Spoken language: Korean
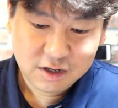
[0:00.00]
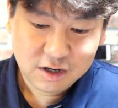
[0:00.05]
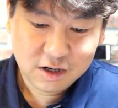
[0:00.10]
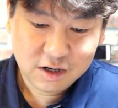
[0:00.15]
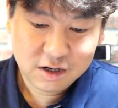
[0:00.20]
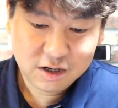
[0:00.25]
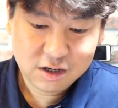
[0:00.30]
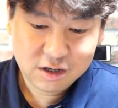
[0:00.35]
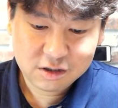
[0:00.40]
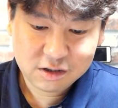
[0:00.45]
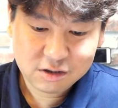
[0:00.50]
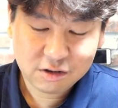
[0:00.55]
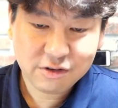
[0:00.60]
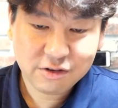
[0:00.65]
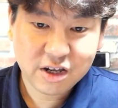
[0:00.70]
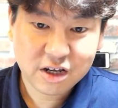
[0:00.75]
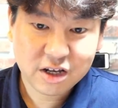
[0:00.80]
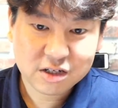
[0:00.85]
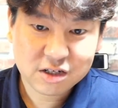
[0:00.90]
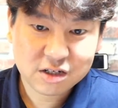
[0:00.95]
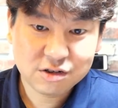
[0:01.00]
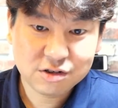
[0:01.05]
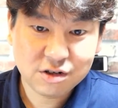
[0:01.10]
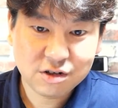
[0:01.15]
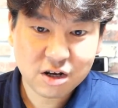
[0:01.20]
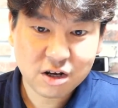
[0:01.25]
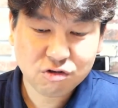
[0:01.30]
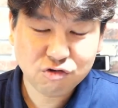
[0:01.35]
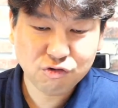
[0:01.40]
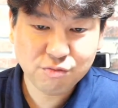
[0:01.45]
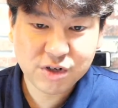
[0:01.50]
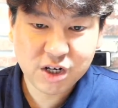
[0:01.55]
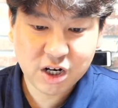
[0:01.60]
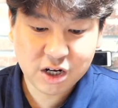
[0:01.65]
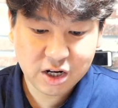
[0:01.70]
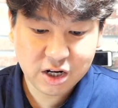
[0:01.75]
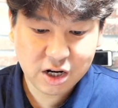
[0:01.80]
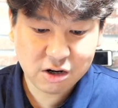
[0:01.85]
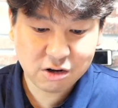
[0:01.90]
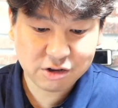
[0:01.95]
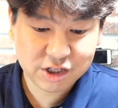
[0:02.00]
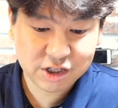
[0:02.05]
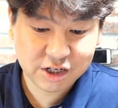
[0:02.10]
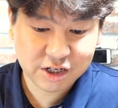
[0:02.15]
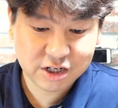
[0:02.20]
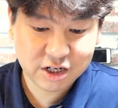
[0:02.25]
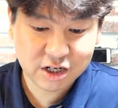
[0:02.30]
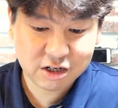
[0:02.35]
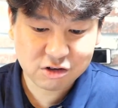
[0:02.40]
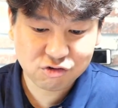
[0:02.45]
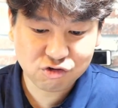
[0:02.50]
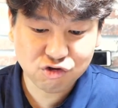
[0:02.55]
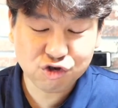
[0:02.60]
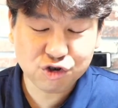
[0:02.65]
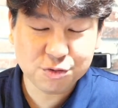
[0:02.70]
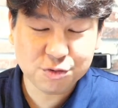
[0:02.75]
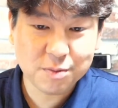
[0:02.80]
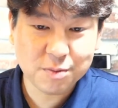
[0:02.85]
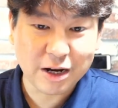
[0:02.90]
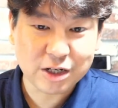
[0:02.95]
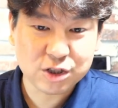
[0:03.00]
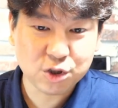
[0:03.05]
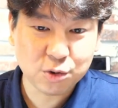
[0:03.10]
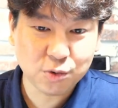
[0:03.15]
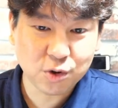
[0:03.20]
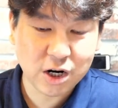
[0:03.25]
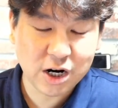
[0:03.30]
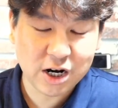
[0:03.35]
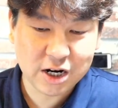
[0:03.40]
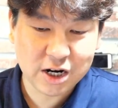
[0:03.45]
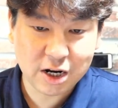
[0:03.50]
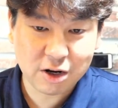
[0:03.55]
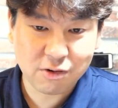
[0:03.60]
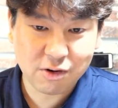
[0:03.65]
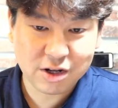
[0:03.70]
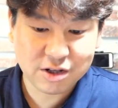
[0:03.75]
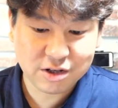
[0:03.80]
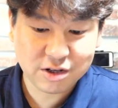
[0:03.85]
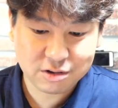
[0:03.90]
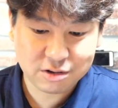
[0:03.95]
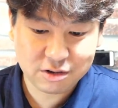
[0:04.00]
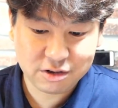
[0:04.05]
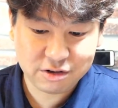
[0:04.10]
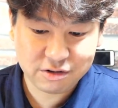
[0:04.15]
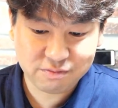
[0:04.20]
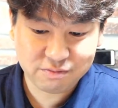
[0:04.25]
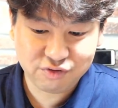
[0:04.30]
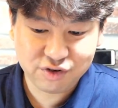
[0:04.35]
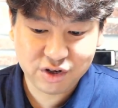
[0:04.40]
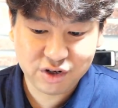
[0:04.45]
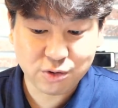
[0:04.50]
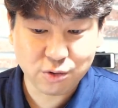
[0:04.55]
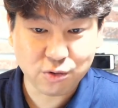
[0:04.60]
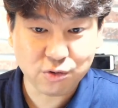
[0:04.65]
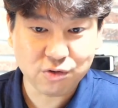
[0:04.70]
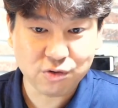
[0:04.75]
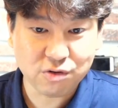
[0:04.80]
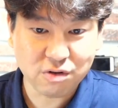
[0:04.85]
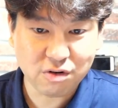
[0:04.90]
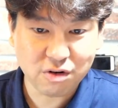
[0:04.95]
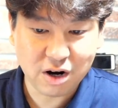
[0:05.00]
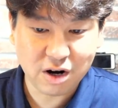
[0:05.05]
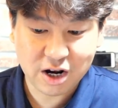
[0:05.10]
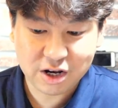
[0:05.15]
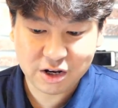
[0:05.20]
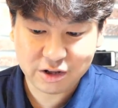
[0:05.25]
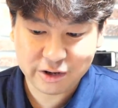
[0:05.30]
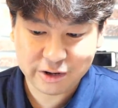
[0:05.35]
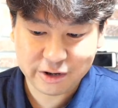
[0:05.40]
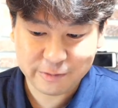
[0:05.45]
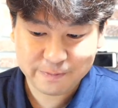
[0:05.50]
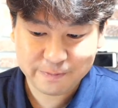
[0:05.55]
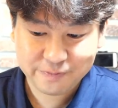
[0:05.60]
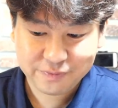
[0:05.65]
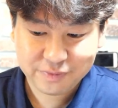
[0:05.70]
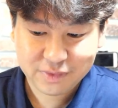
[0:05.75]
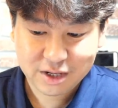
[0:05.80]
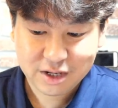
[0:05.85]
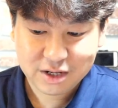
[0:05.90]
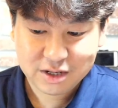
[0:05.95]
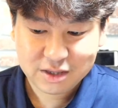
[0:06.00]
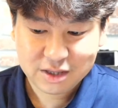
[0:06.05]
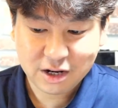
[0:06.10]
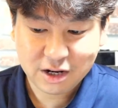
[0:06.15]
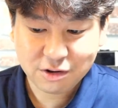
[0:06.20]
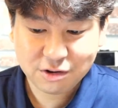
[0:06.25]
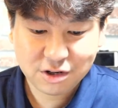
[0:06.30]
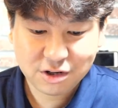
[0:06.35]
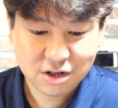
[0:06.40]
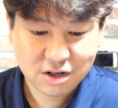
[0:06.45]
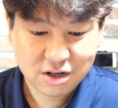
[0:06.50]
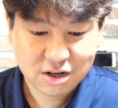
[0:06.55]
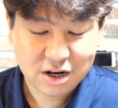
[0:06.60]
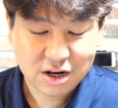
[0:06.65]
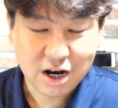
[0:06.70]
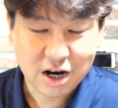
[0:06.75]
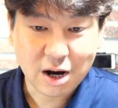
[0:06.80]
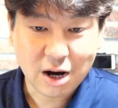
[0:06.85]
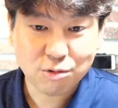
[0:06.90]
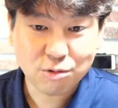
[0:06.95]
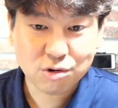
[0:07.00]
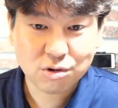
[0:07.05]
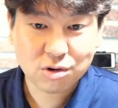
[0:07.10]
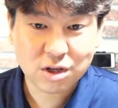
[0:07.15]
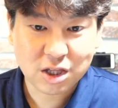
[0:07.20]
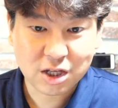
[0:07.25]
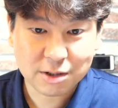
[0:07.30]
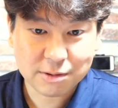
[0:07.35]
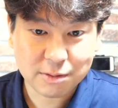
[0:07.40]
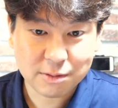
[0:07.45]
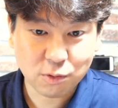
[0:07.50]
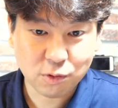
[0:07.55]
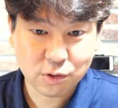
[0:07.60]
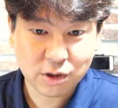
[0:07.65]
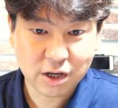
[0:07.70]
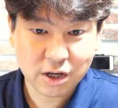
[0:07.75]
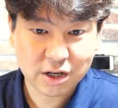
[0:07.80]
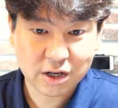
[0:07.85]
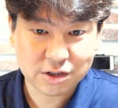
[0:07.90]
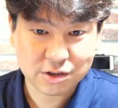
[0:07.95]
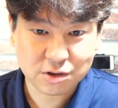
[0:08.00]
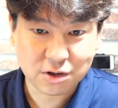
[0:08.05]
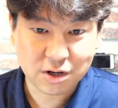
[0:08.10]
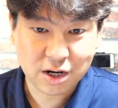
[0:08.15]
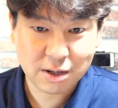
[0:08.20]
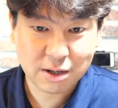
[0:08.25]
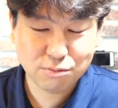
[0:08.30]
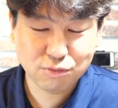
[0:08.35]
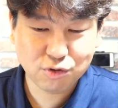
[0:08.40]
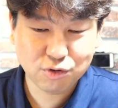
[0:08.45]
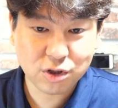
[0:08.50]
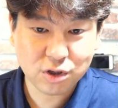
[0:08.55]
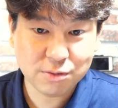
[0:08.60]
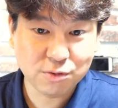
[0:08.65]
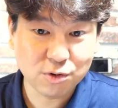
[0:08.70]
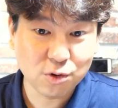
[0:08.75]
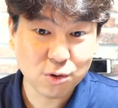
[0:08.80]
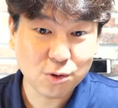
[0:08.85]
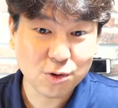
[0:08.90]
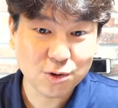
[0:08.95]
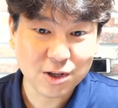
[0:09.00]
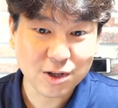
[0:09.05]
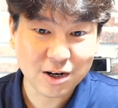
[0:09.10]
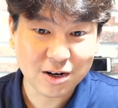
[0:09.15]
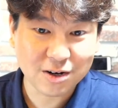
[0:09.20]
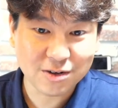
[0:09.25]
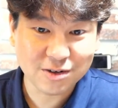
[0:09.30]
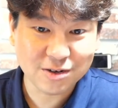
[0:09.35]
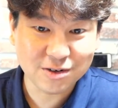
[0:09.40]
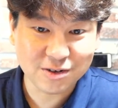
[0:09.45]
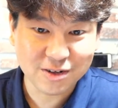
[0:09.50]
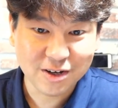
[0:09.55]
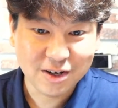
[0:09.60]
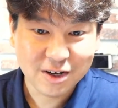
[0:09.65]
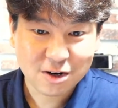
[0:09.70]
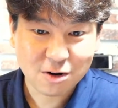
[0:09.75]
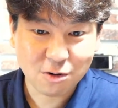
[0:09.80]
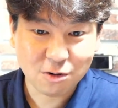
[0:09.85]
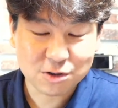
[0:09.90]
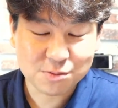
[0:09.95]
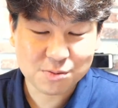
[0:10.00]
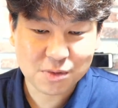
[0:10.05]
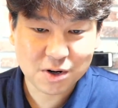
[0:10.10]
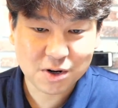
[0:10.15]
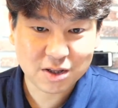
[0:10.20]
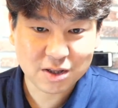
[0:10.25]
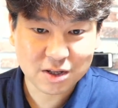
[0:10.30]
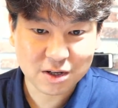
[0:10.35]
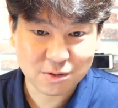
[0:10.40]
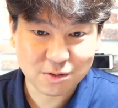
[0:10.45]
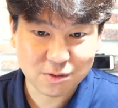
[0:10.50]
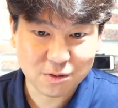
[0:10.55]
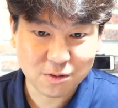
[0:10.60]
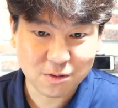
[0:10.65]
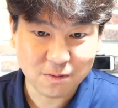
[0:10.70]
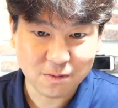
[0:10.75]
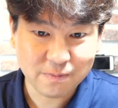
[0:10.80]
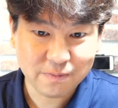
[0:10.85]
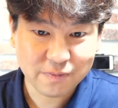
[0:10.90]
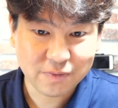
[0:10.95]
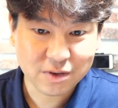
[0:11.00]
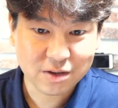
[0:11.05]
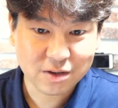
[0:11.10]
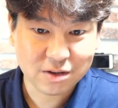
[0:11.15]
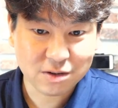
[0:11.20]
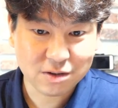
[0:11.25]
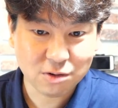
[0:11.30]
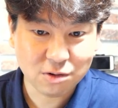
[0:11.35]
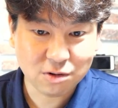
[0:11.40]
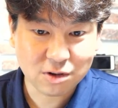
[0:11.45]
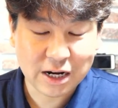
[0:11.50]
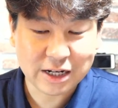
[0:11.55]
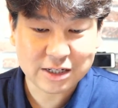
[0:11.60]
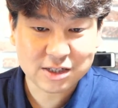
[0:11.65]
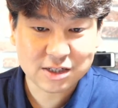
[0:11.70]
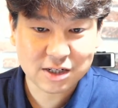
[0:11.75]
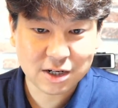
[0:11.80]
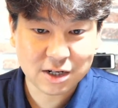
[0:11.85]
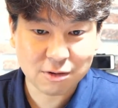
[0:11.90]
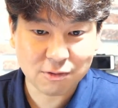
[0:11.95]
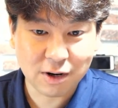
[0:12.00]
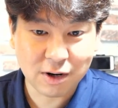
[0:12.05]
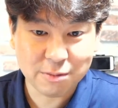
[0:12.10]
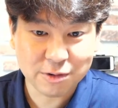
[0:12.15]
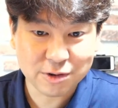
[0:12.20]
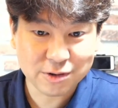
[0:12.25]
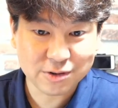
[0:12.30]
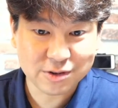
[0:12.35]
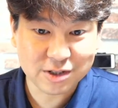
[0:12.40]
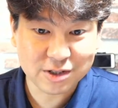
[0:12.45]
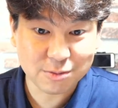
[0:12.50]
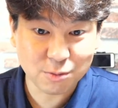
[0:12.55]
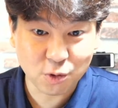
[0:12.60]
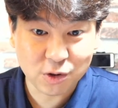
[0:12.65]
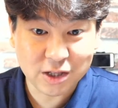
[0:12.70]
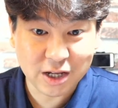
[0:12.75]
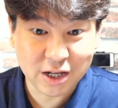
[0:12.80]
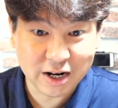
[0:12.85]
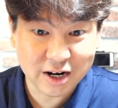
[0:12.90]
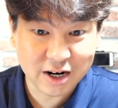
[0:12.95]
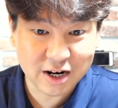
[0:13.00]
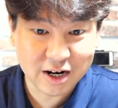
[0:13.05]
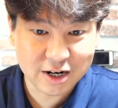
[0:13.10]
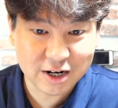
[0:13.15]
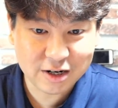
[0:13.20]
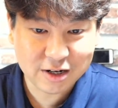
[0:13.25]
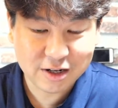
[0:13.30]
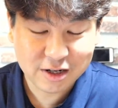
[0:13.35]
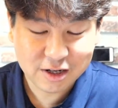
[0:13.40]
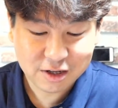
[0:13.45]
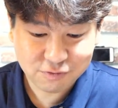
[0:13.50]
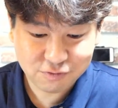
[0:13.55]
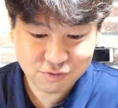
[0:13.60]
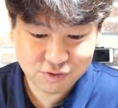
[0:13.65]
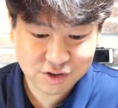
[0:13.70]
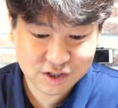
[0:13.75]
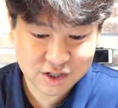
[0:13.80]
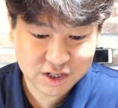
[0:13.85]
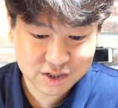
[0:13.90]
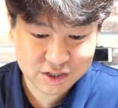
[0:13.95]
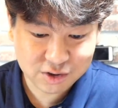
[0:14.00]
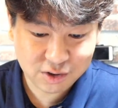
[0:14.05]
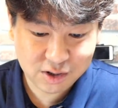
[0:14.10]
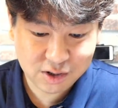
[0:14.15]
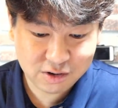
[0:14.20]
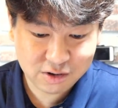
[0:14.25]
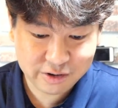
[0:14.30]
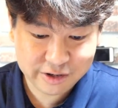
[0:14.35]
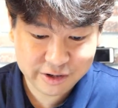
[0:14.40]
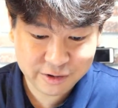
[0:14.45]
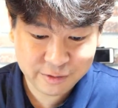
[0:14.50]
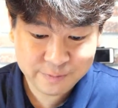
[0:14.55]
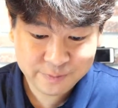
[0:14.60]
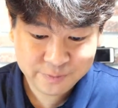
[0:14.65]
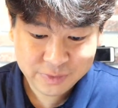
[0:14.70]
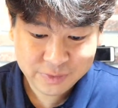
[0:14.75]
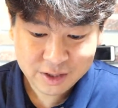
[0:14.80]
아, 그런데 이제 그들에게 꿈 이야기를 한 것이 아니라 꿈꿈을 맞춰보라 라고 하는 그런 무리한 요구를 하게 돼요. 당연히 아무도 대답을 못했겠죠. 함부로 입을 눌렸다가는 거짓말 한다고 음, 너 가짜라고 하면서 이제 목이 날아갈 위기에 처한 거예요.